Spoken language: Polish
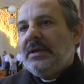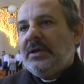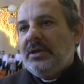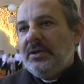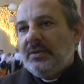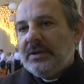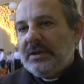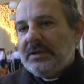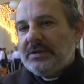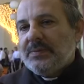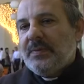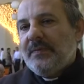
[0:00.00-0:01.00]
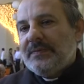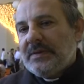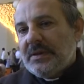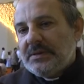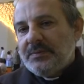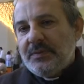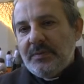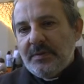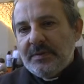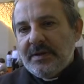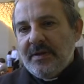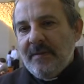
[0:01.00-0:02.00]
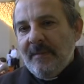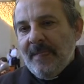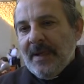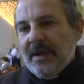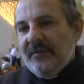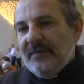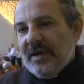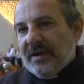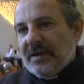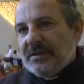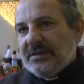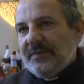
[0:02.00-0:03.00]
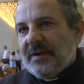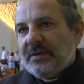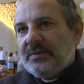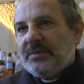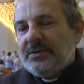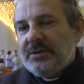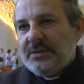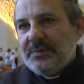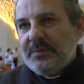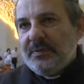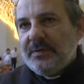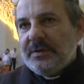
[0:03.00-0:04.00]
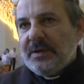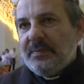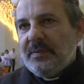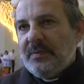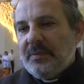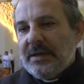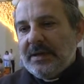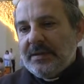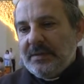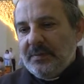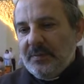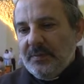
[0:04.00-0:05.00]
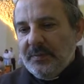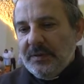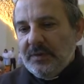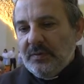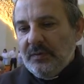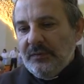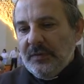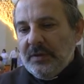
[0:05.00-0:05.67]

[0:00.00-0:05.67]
i tutaj też powstała wspólnota wspólnota Wiara i Światło, czyli wspólnota popularnych muminków,